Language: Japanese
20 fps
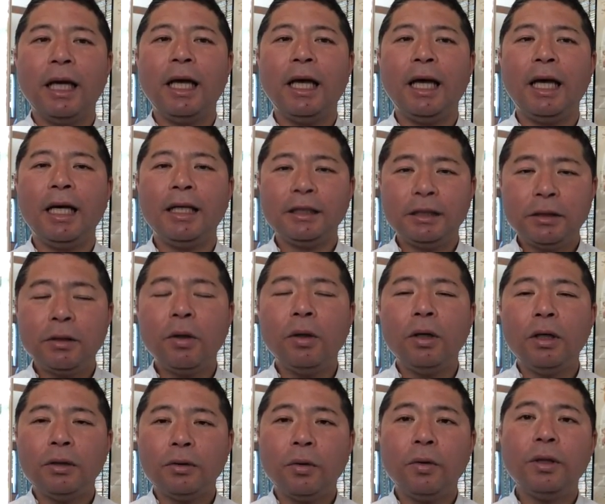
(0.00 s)
えー、一
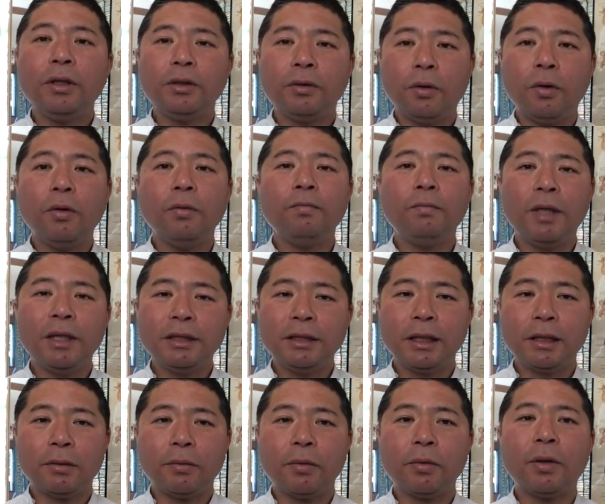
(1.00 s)
度当院のホームページ
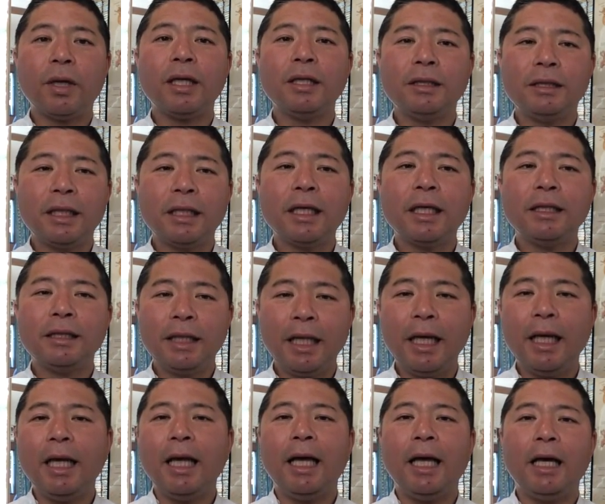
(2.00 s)
などもご覧いただい
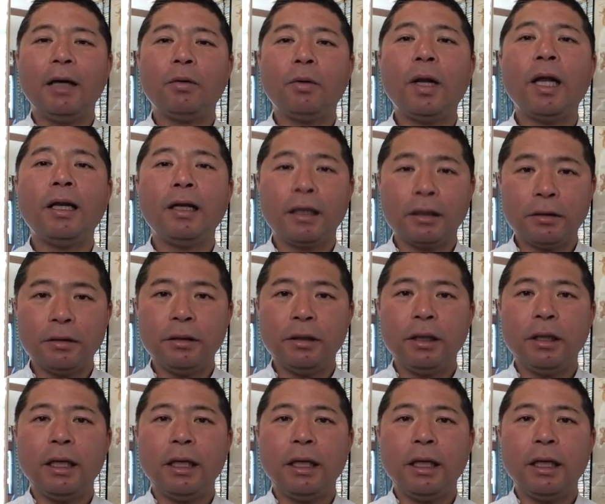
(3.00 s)
て、えー、ご連絡、